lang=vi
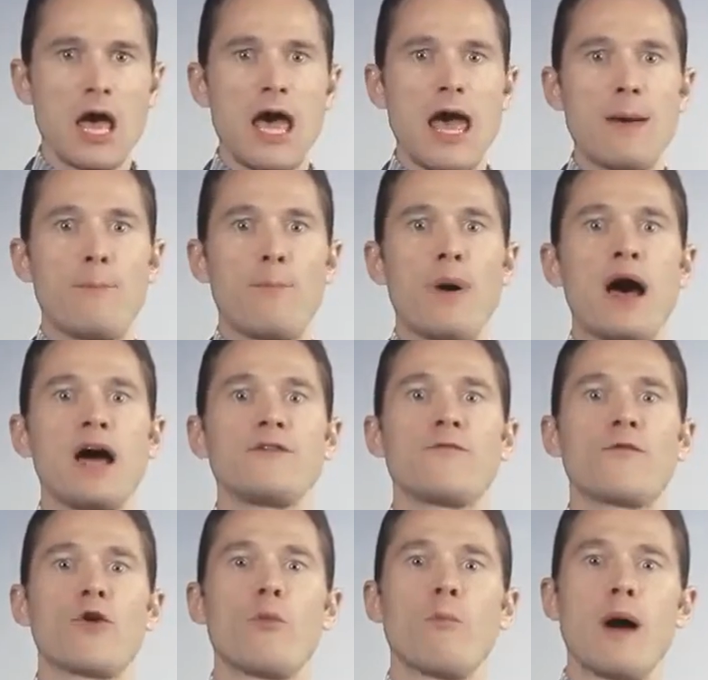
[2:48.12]
Ngoại trừ các
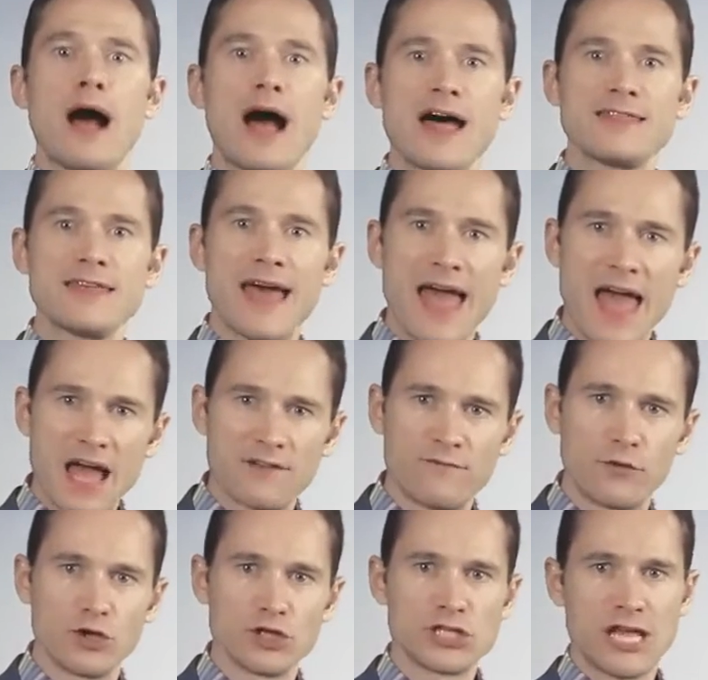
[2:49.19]
ảnh hưởng bất lợi khác
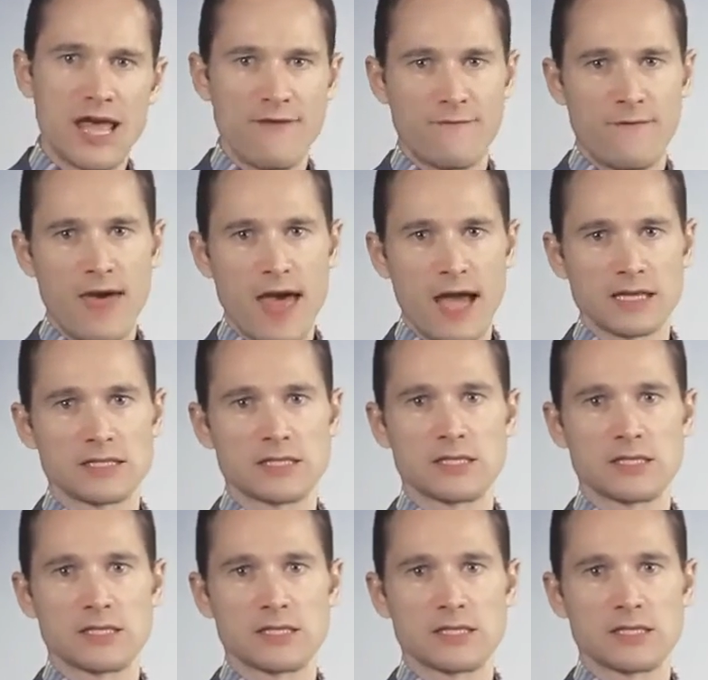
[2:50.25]
mà nó gây ra,